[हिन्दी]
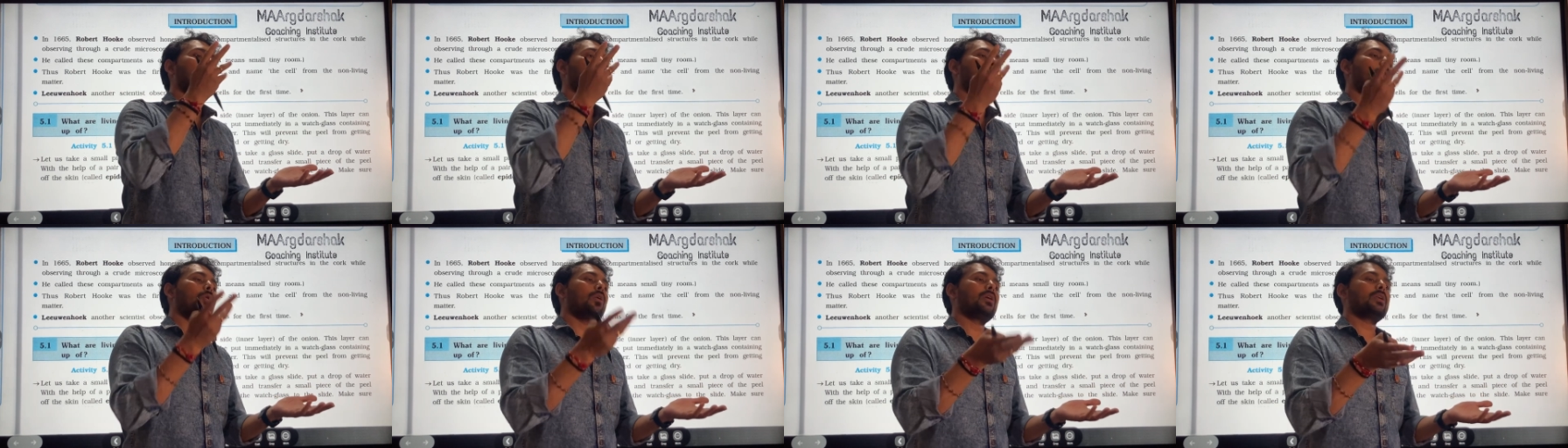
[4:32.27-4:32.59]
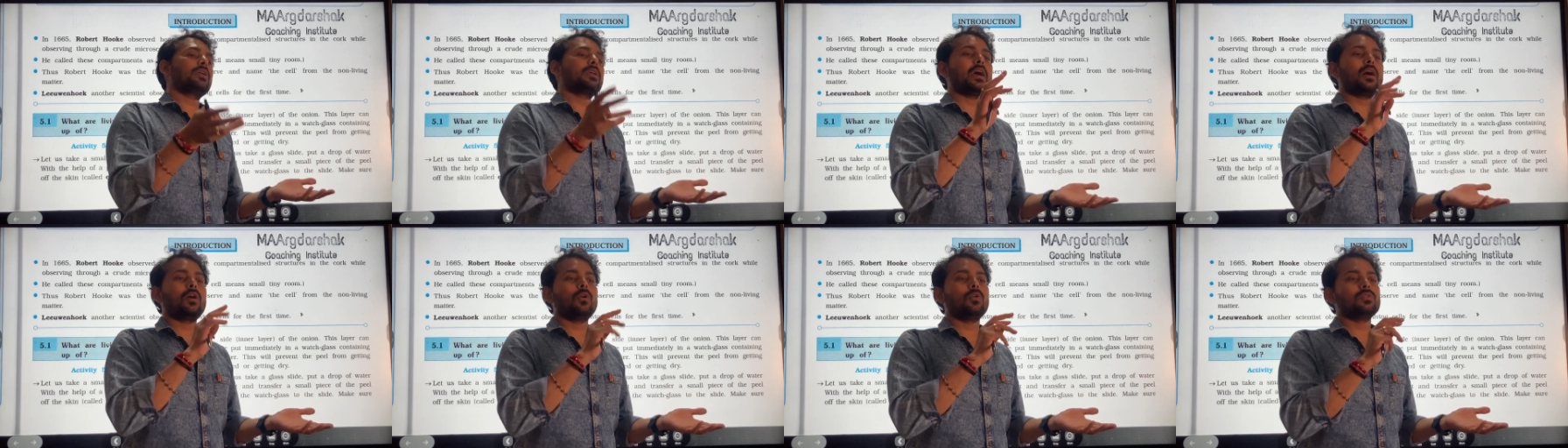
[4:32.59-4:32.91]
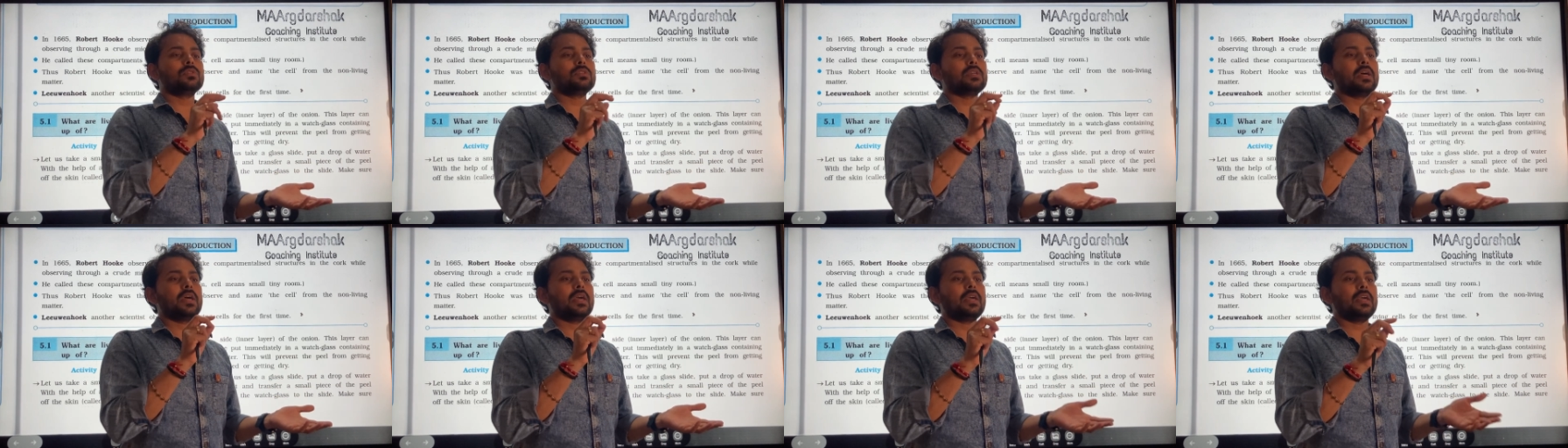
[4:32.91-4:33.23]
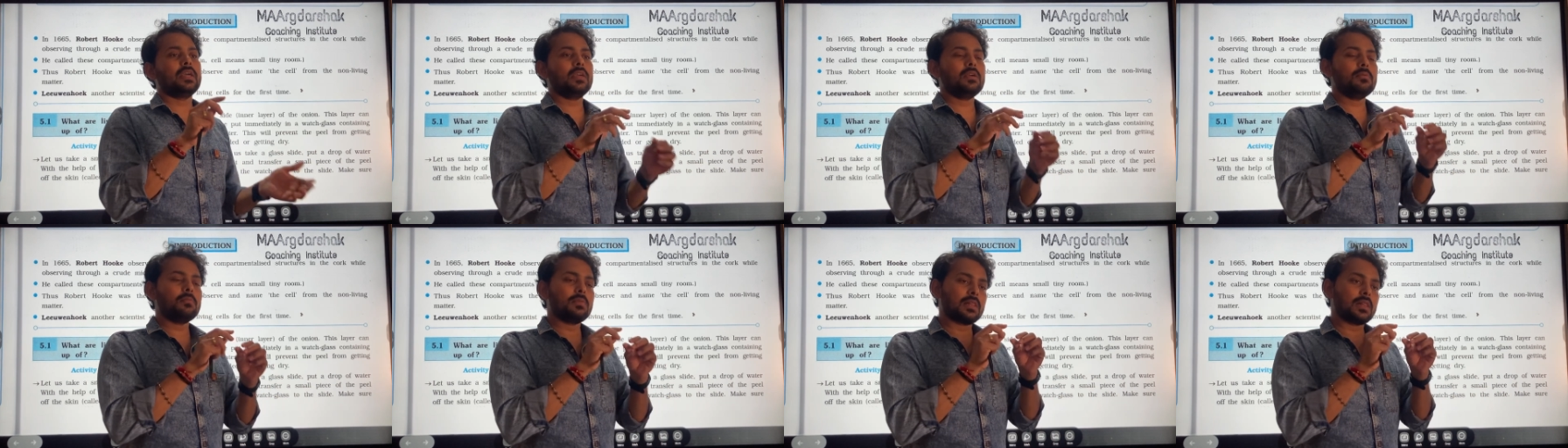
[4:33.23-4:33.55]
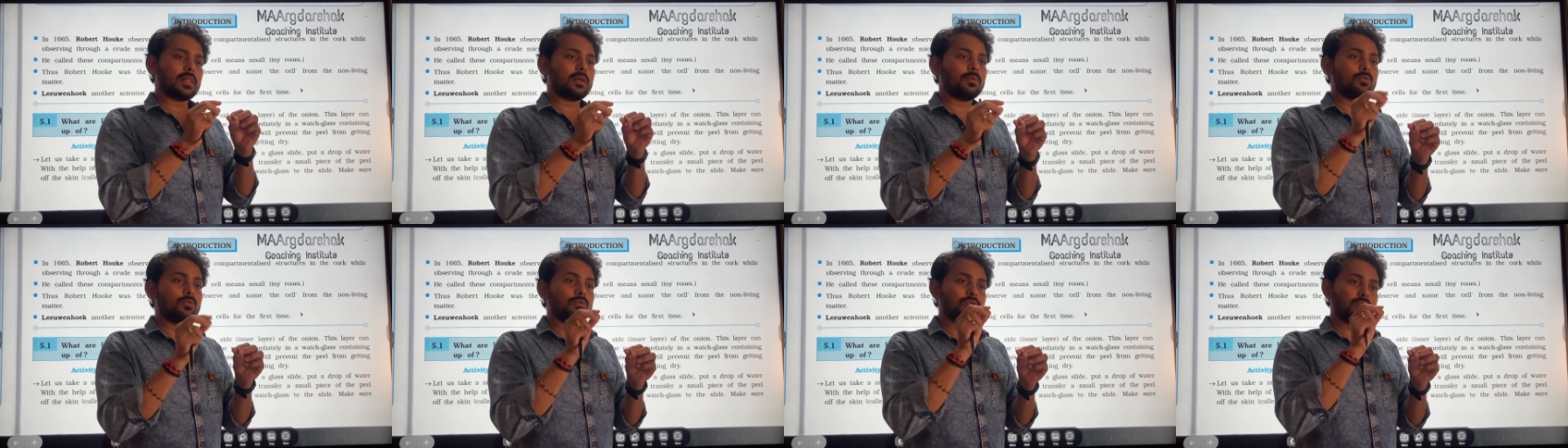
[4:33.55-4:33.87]
और क्या हो जाएगी
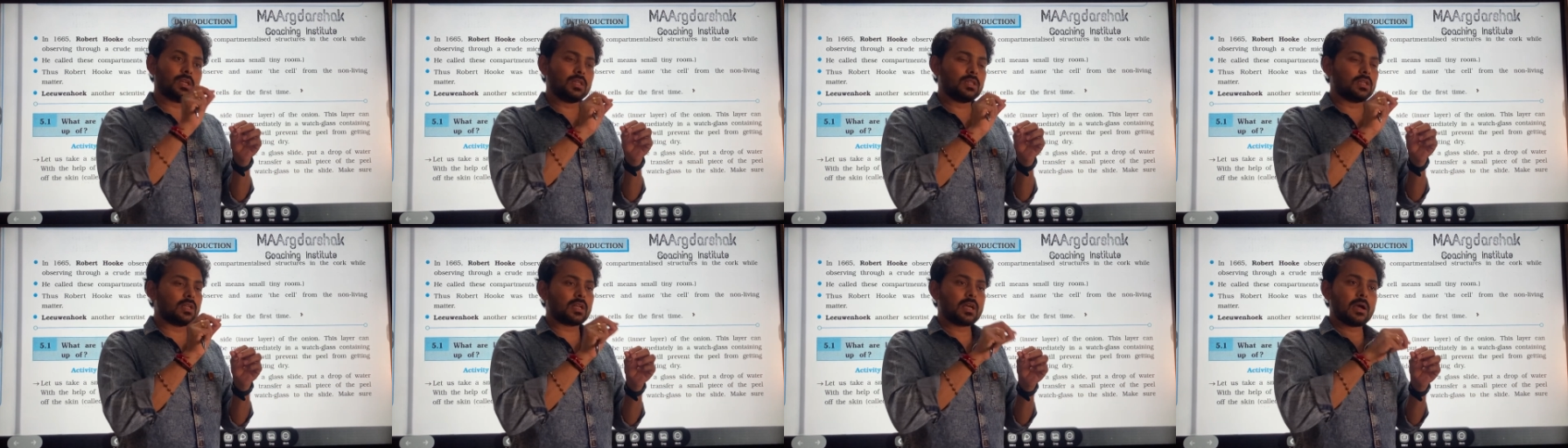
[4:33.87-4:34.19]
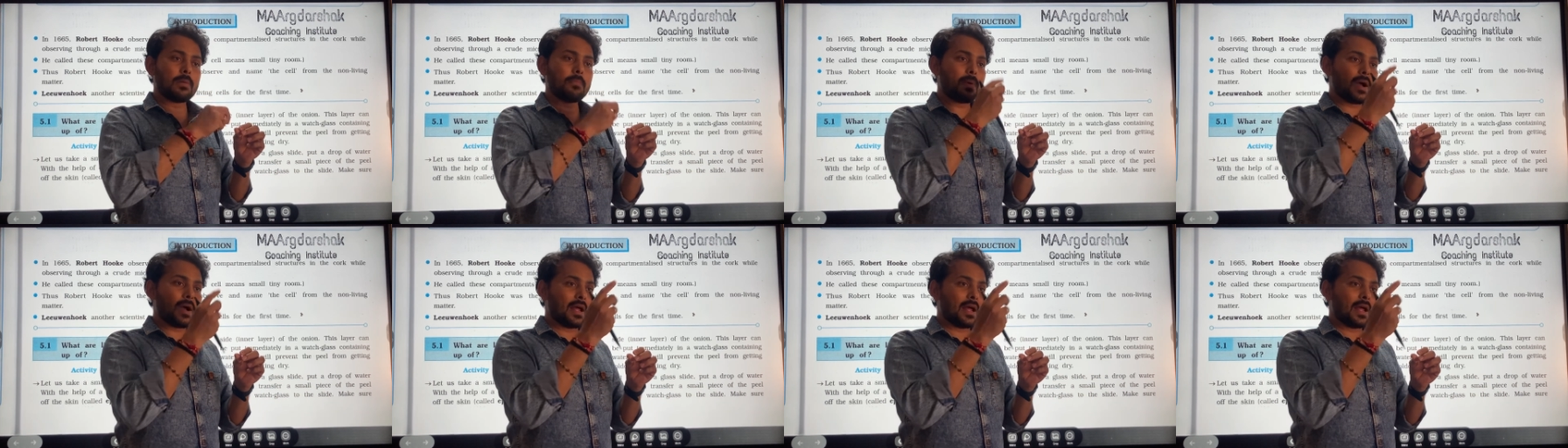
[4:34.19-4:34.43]
मतलब उसके अंदर का